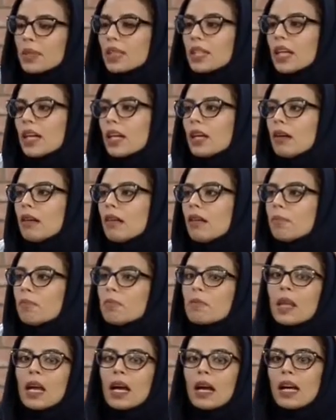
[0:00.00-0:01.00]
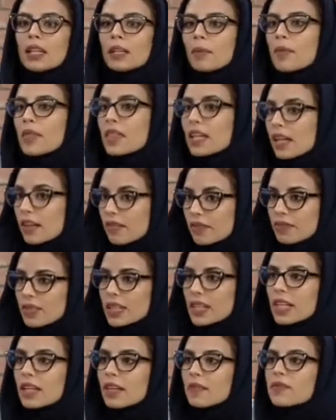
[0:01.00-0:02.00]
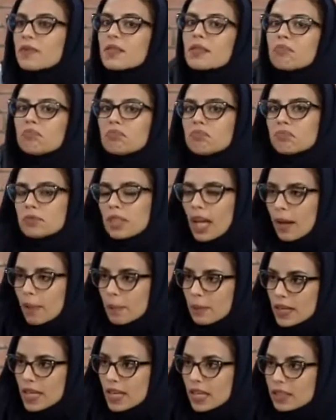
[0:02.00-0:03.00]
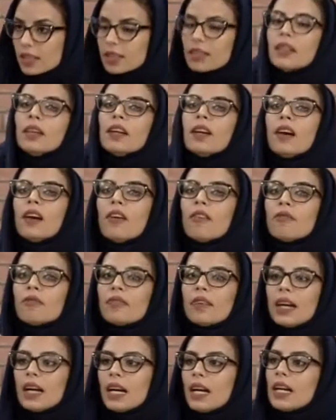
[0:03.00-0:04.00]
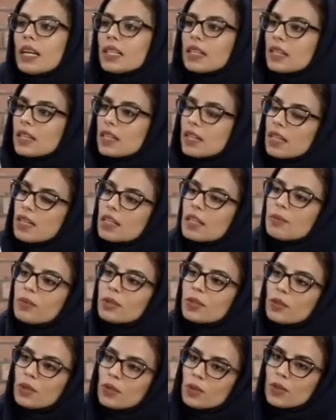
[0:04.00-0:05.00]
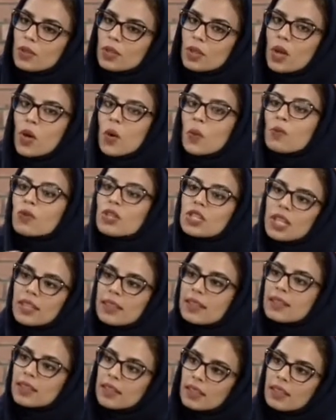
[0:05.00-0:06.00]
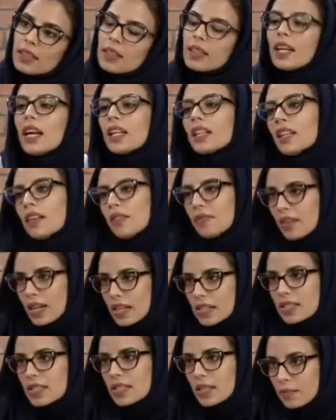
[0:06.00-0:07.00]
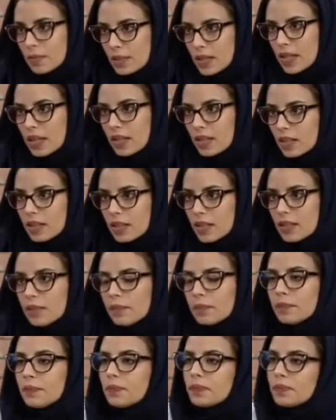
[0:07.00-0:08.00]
منها عدم ثقه في النفس تحبيط فهذه الرياضه بتكون مشتت لهذه الافكار السلبيه من جميل. طيب.